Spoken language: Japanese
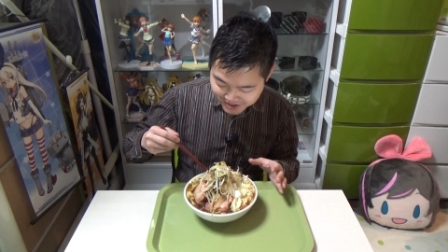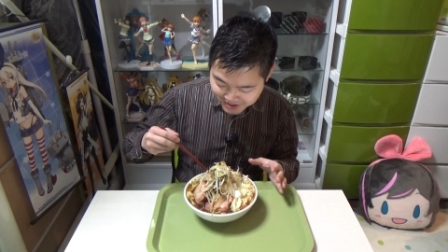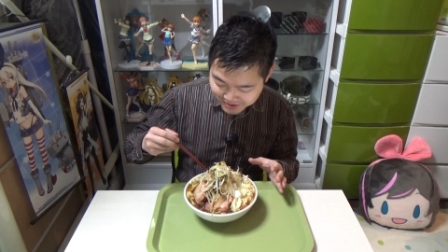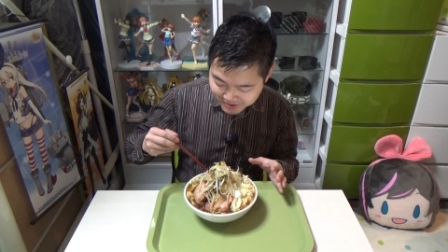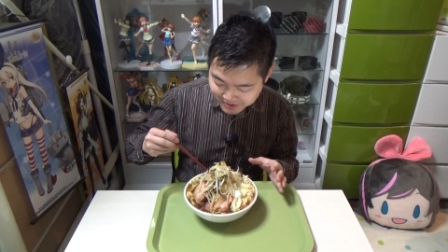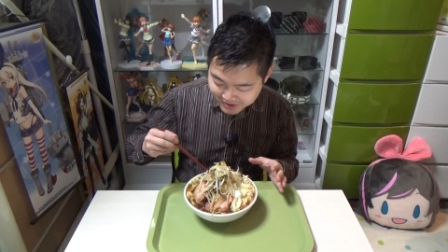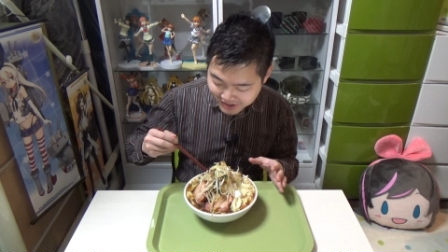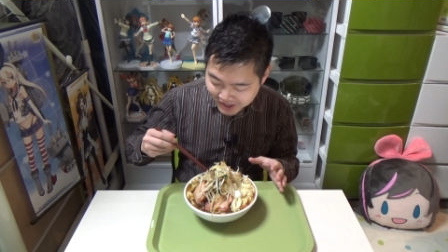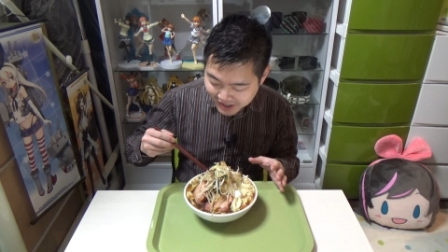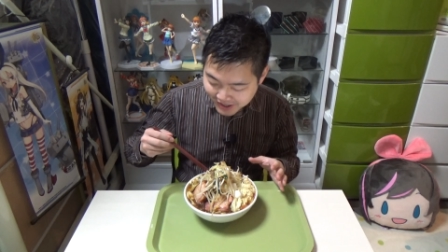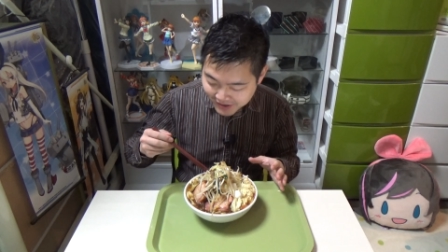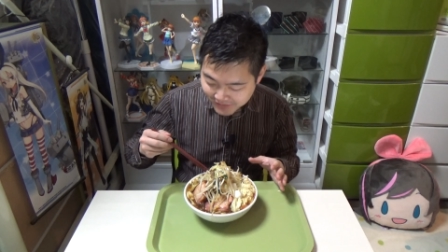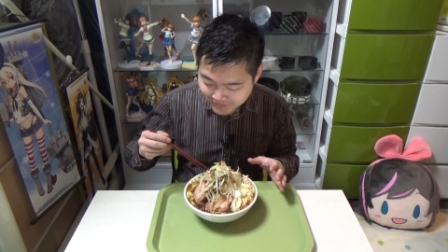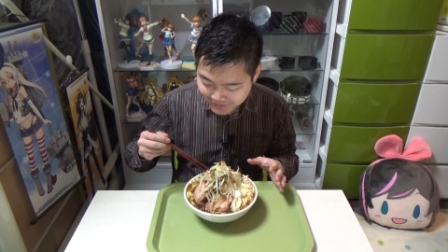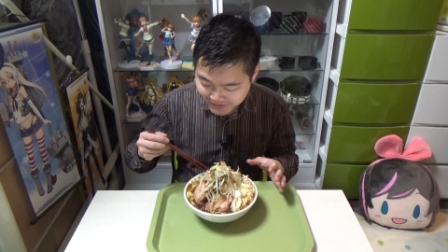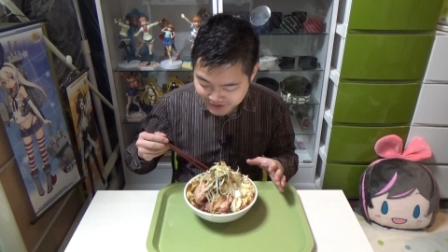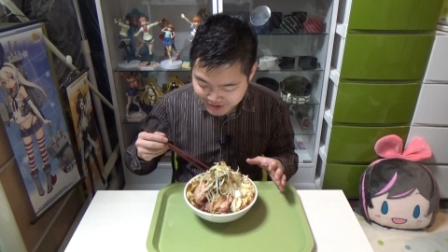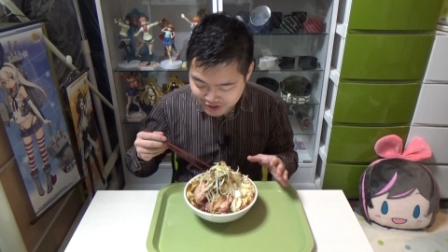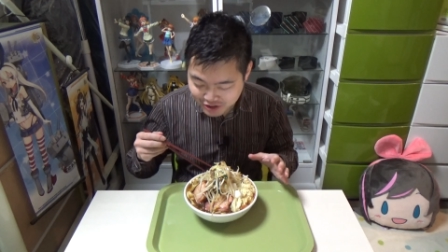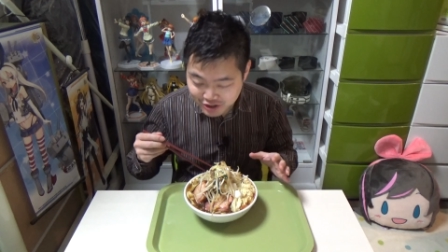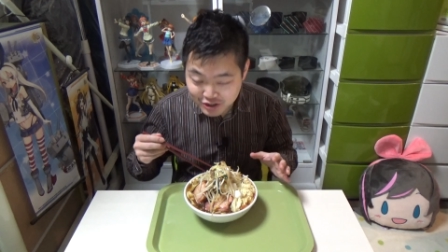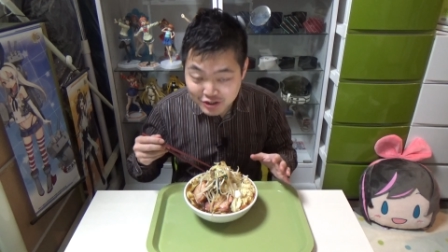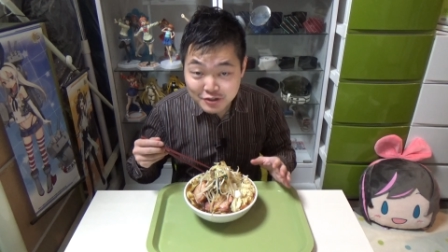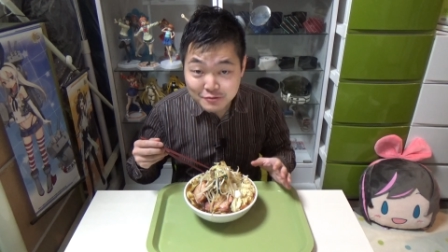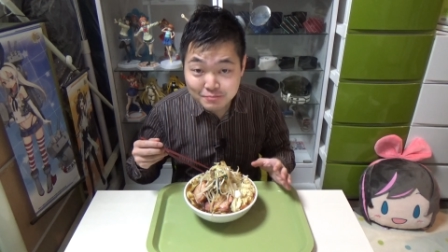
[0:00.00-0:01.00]
うわ
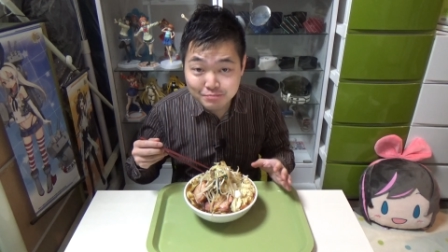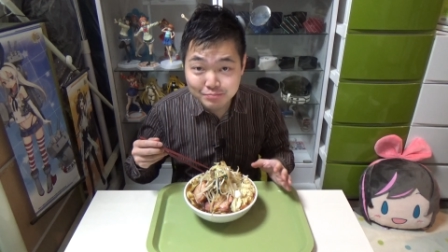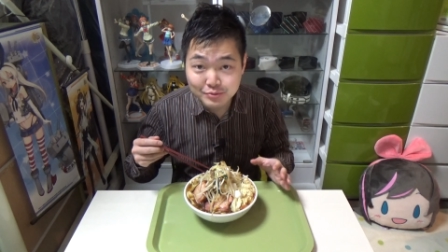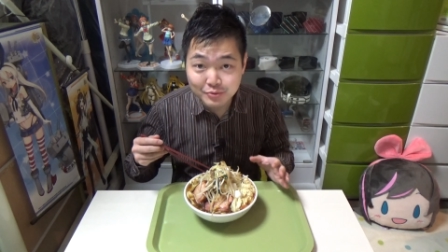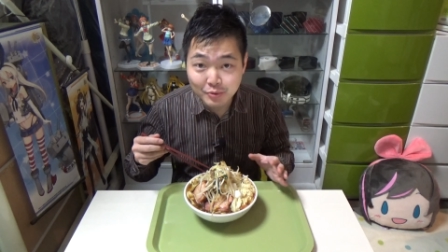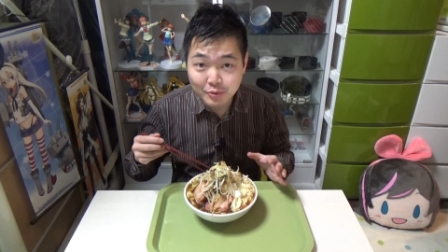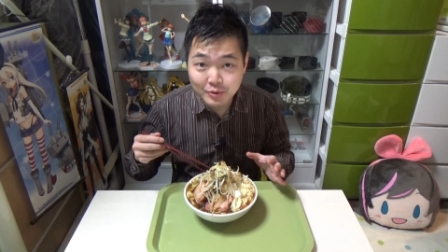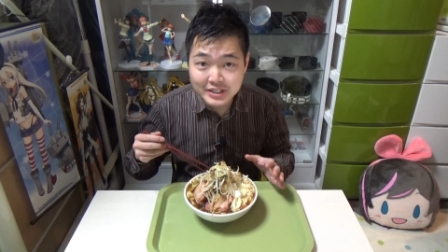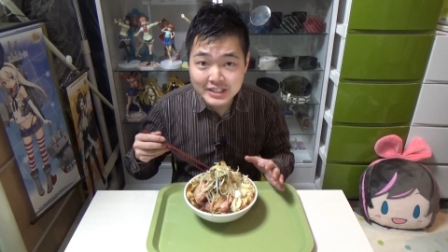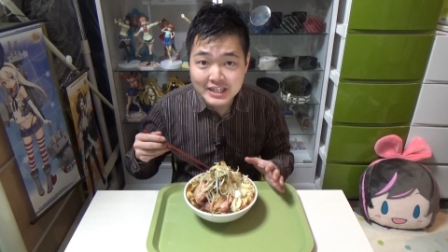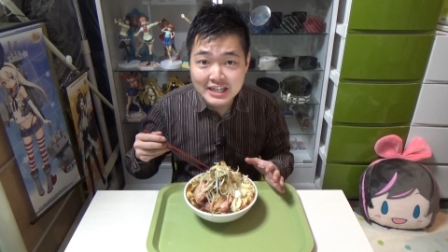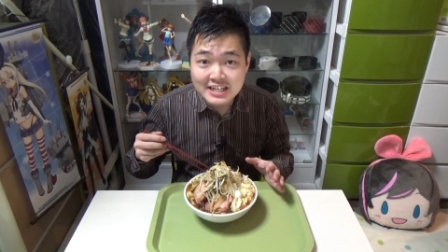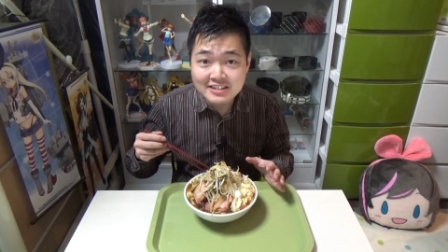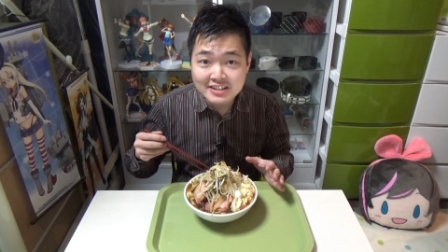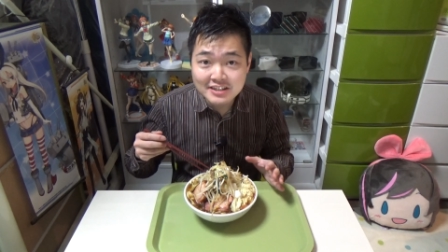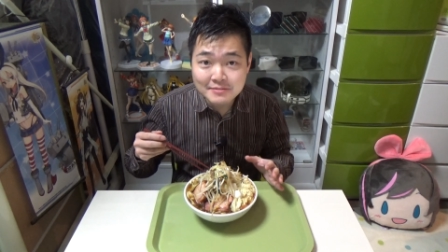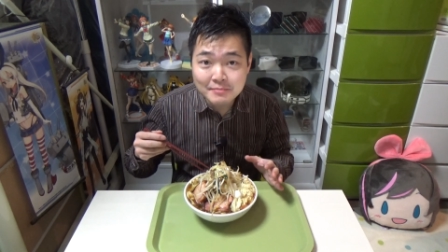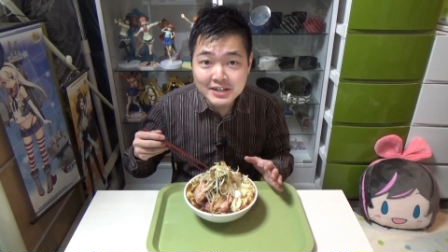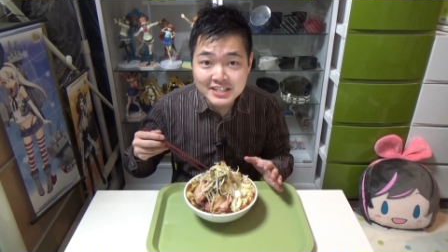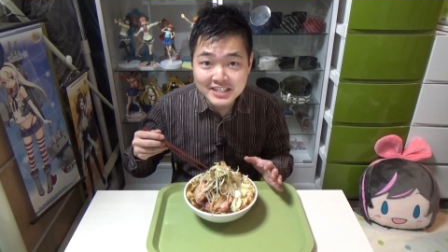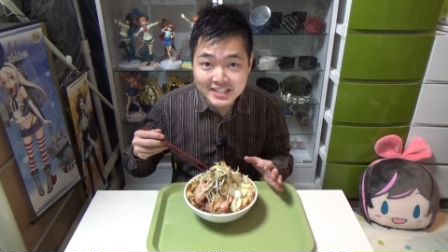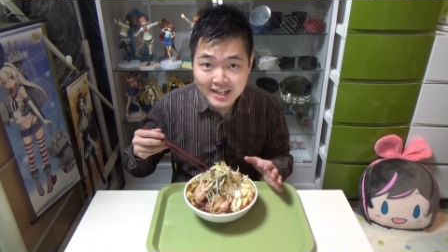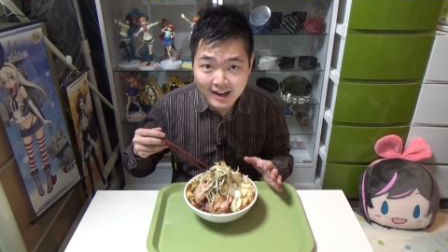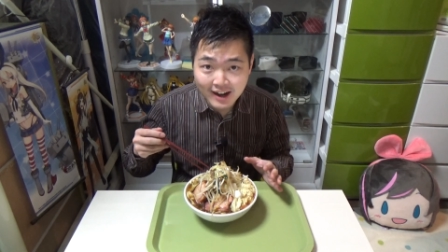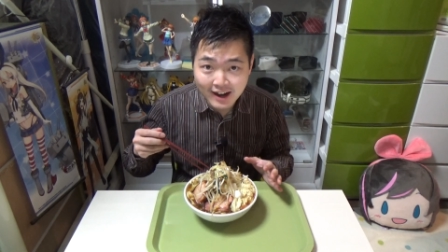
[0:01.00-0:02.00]
スープ入れすぎ
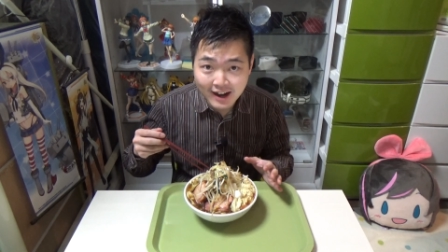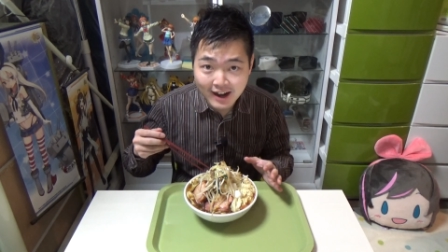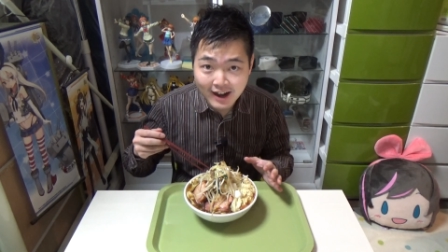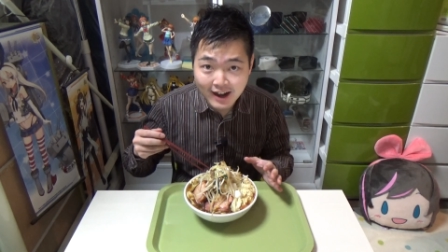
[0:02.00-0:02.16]
ました